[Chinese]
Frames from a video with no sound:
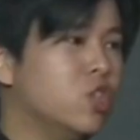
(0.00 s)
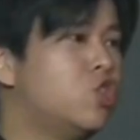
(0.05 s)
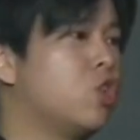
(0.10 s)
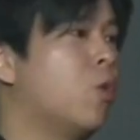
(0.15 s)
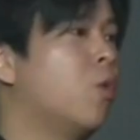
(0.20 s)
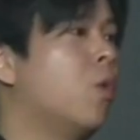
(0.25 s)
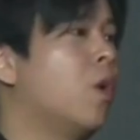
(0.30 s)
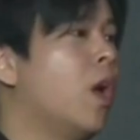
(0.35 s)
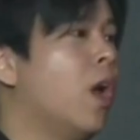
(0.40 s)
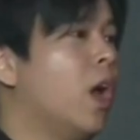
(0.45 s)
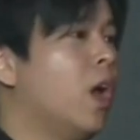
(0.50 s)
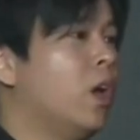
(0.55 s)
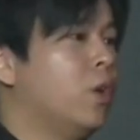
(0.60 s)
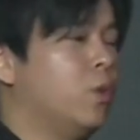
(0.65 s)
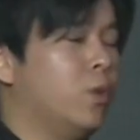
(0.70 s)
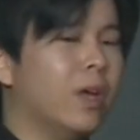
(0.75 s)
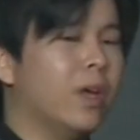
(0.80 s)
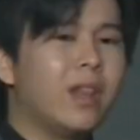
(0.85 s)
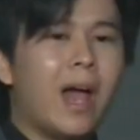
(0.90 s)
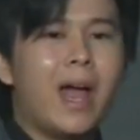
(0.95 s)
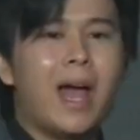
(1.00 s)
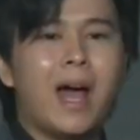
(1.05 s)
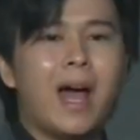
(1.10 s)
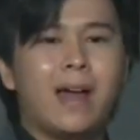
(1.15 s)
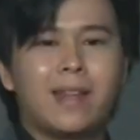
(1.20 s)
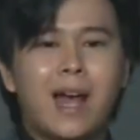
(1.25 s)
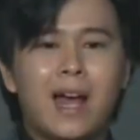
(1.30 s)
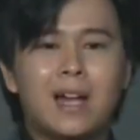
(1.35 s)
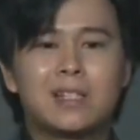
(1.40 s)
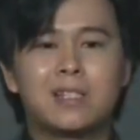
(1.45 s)
究。原来啊，
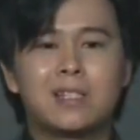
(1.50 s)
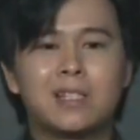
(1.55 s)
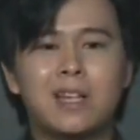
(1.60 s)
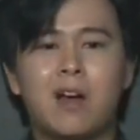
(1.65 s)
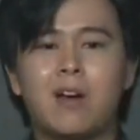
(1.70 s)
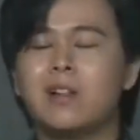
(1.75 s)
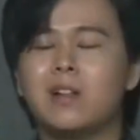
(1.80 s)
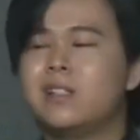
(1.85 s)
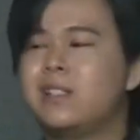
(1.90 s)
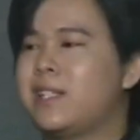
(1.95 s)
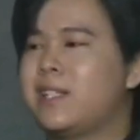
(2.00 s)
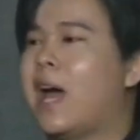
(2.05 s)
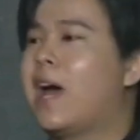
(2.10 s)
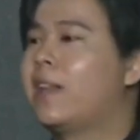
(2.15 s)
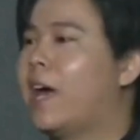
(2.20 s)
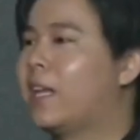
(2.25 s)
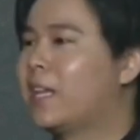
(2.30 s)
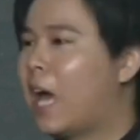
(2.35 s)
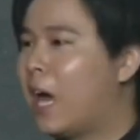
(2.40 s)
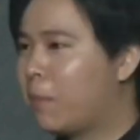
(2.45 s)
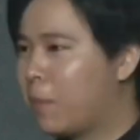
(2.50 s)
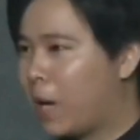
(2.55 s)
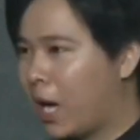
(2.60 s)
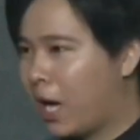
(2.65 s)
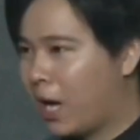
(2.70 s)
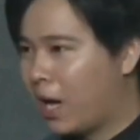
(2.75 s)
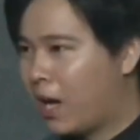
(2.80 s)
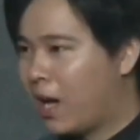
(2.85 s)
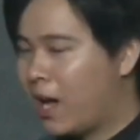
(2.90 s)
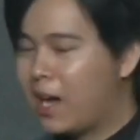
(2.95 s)
大家知道加拿大吗？
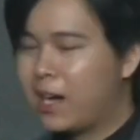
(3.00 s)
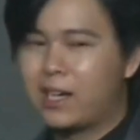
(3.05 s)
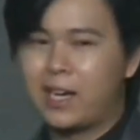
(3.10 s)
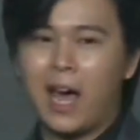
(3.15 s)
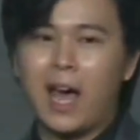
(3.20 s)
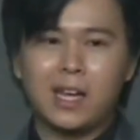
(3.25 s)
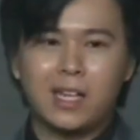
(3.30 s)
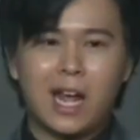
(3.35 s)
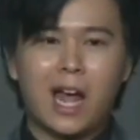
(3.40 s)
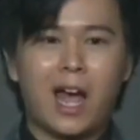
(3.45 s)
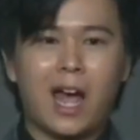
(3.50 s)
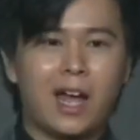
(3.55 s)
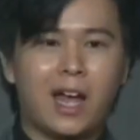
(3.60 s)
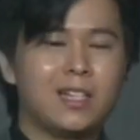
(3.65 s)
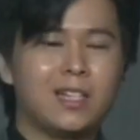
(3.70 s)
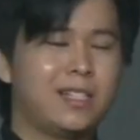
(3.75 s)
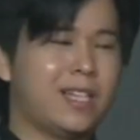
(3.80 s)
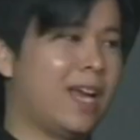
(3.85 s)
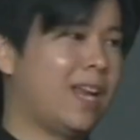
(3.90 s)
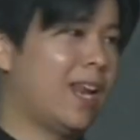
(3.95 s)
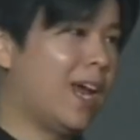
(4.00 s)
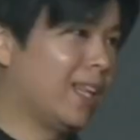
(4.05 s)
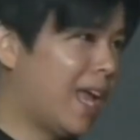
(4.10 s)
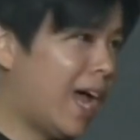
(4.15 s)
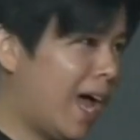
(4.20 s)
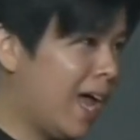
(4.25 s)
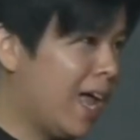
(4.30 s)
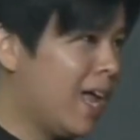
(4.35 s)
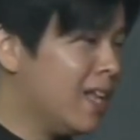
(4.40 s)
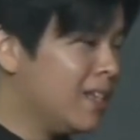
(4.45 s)
加拿大，加拿
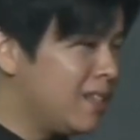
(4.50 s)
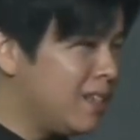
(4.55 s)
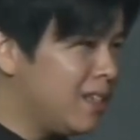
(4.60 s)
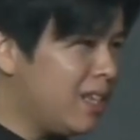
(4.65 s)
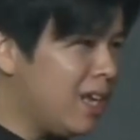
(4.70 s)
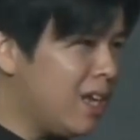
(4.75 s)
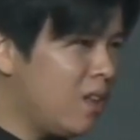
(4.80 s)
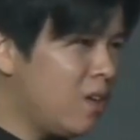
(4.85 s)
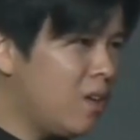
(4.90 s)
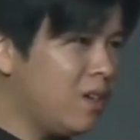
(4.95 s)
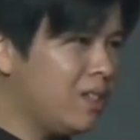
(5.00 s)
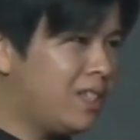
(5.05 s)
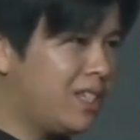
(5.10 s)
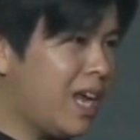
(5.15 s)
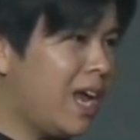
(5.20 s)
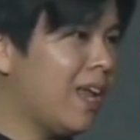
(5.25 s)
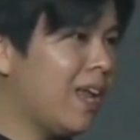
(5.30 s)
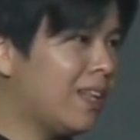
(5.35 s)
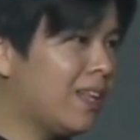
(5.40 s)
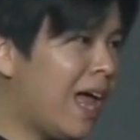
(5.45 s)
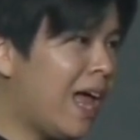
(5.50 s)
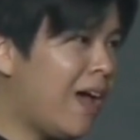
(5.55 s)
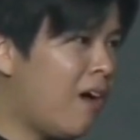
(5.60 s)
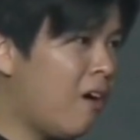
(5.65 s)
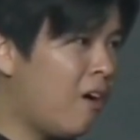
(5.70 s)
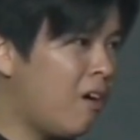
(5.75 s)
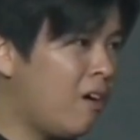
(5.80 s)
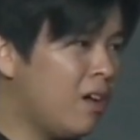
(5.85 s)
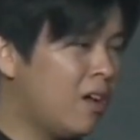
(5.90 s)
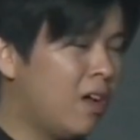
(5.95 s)
大，今天哦，加拿大
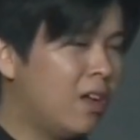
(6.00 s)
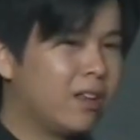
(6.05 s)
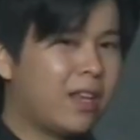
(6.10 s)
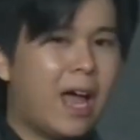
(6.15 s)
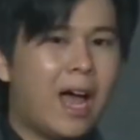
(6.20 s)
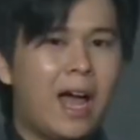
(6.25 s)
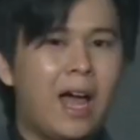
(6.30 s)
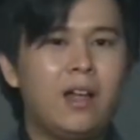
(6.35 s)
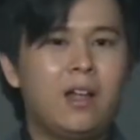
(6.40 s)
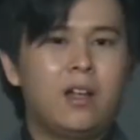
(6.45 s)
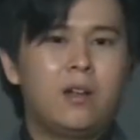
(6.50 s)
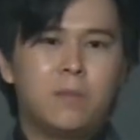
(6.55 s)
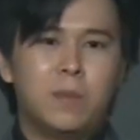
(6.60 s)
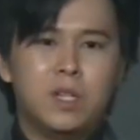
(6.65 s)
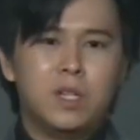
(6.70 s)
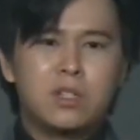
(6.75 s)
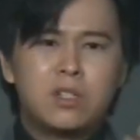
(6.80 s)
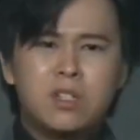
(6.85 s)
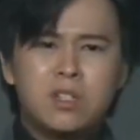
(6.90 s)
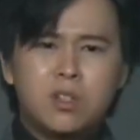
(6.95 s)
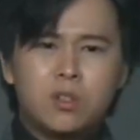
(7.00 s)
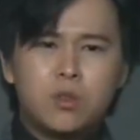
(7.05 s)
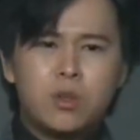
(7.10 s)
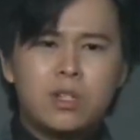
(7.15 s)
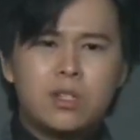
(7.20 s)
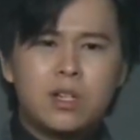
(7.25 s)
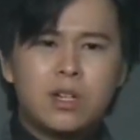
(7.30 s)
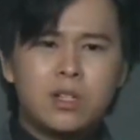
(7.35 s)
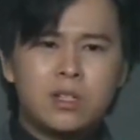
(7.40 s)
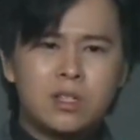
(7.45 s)
哦，他们是对
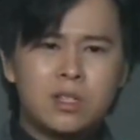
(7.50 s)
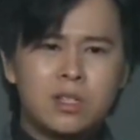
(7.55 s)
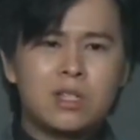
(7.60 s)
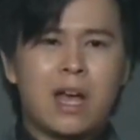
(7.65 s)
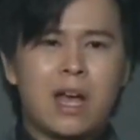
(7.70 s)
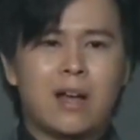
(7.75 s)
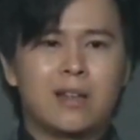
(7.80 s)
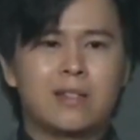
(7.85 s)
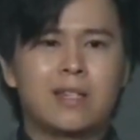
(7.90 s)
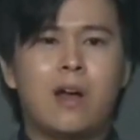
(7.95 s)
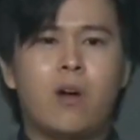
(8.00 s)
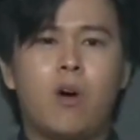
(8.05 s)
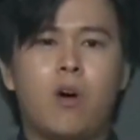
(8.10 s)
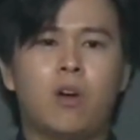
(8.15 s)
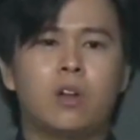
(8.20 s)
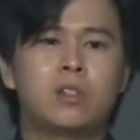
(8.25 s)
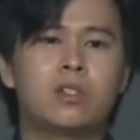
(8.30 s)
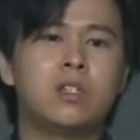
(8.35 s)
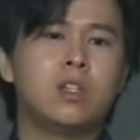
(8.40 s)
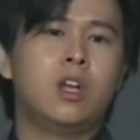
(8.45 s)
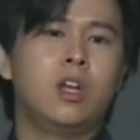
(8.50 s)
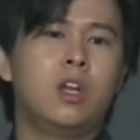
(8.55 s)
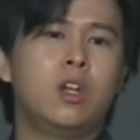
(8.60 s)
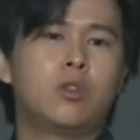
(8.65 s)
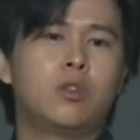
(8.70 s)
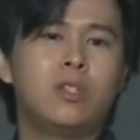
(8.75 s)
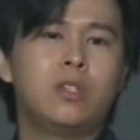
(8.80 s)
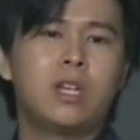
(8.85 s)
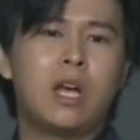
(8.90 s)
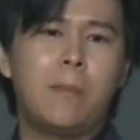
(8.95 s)
这个市场上哦，是
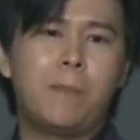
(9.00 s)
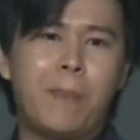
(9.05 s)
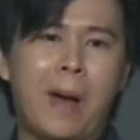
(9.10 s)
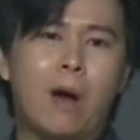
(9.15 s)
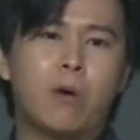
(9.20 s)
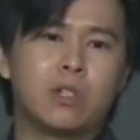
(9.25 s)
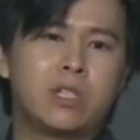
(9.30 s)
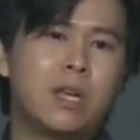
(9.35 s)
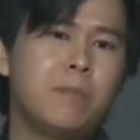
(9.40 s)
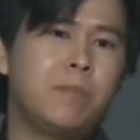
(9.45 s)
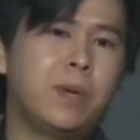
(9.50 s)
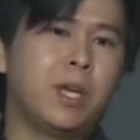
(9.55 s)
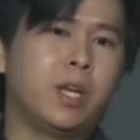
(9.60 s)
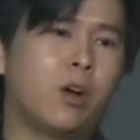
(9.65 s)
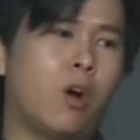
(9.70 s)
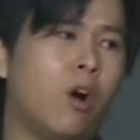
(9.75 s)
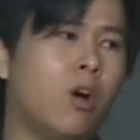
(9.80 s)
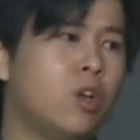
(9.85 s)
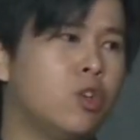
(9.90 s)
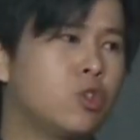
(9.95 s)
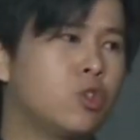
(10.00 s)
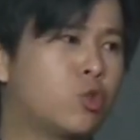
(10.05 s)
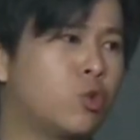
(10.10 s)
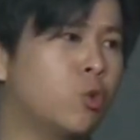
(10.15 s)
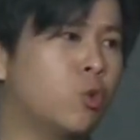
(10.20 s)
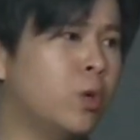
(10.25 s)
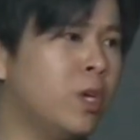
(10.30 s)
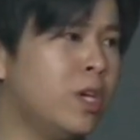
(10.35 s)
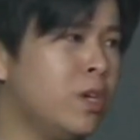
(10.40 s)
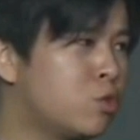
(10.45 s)
对这个保健品哦，
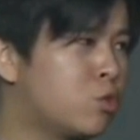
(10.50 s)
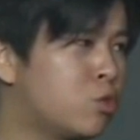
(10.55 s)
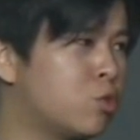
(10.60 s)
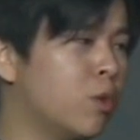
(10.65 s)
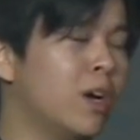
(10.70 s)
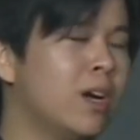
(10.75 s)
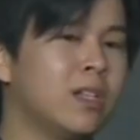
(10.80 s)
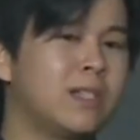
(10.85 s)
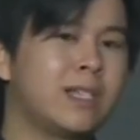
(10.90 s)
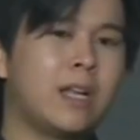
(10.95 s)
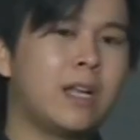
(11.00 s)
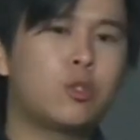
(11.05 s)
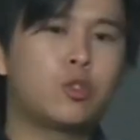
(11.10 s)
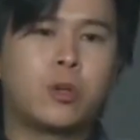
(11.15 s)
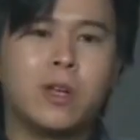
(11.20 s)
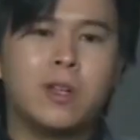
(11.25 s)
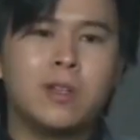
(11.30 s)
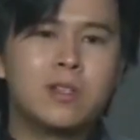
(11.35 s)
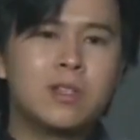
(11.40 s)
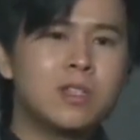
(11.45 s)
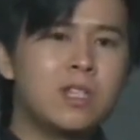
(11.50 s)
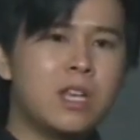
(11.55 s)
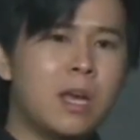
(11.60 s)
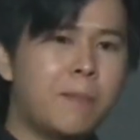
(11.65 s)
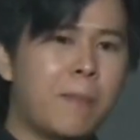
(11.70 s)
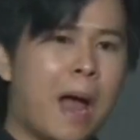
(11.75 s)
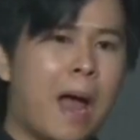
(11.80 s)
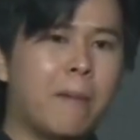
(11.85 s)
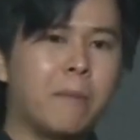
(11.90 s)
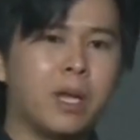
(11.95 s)
数一数二，在全世界
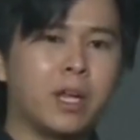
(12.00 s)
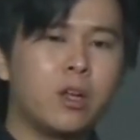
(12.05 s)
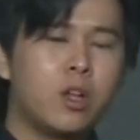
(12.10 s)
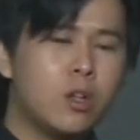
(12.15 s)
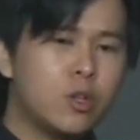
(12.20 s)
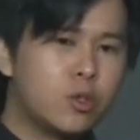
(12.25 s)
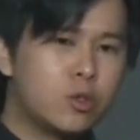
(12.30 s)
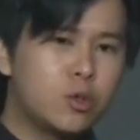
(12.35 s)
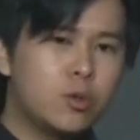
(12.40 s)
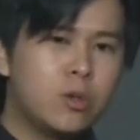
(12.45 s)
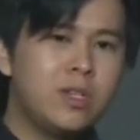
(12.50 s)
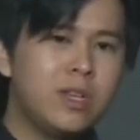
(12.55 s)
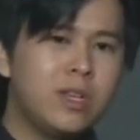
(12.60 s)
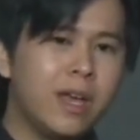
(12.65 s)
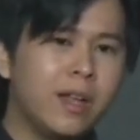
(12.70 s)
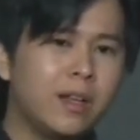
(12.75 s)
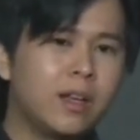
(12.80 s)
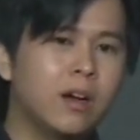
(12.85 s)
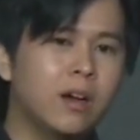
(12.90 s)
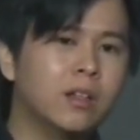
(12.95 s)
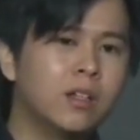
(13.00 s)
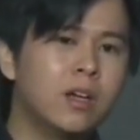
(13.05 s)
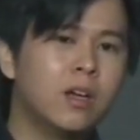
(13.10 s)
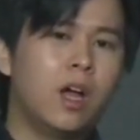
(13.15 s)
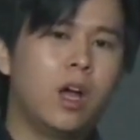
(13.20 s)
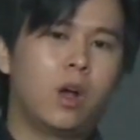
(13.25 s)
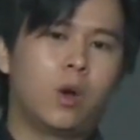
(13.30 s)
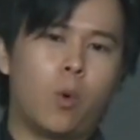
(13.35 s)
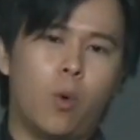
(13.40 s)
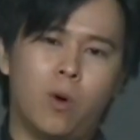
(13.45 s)
排名最严格的
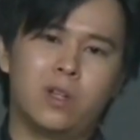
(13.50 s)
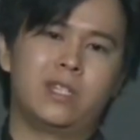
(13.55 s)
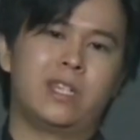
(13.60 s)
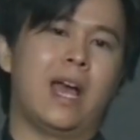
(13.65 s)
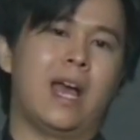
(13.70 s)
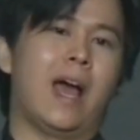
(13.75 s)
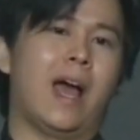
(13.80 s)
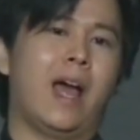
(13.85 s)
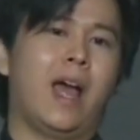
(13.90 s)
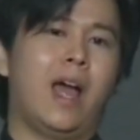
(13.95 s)
国家